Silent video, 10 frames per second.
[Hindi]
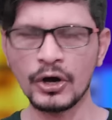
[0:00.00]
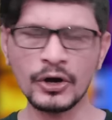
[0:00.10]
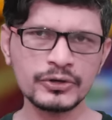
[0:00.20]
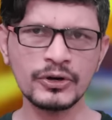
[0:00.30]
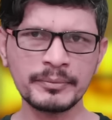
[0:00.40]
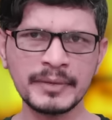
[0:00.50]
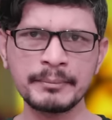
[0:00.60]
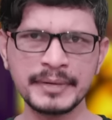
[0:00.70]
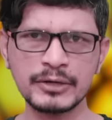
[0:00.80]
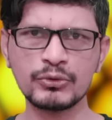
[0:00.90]
हांगकांग
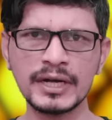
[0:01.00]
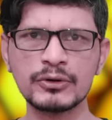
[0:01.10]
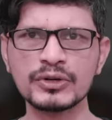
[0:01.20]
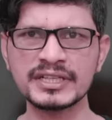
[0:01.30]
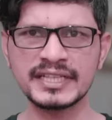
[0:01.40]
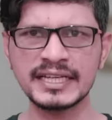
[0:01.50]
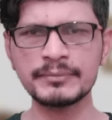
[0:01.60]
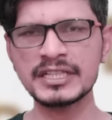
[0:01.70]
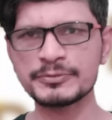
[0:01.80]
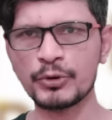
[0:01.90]
में बिटकॉइन और
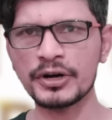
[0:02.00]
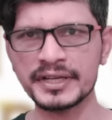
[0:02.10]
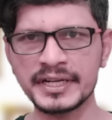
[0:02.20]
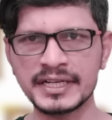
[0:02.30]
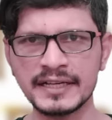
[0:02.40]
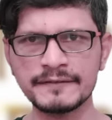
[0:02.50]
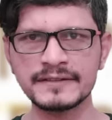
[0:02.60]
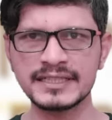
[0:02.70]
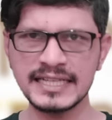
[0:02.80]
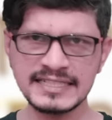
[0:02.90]
इथेरियम की स्पॉट
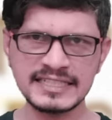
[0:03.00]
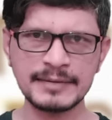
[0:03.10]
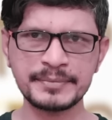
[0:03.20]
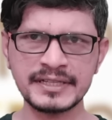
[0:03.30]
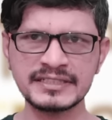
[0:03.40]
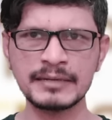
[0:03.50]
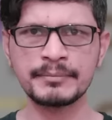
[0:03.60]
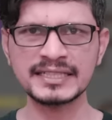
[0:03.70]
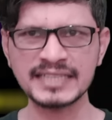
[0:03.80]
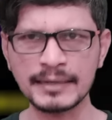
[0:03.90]
ईटीएफ e 30 अप्रैल से
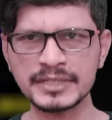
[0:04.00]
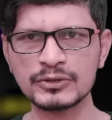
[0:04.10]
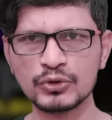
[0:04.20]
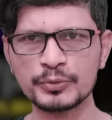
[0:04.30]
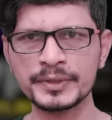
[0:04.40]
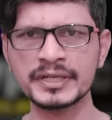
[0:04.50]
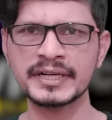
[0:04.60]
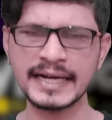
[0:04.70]
बाजाबता तौर पर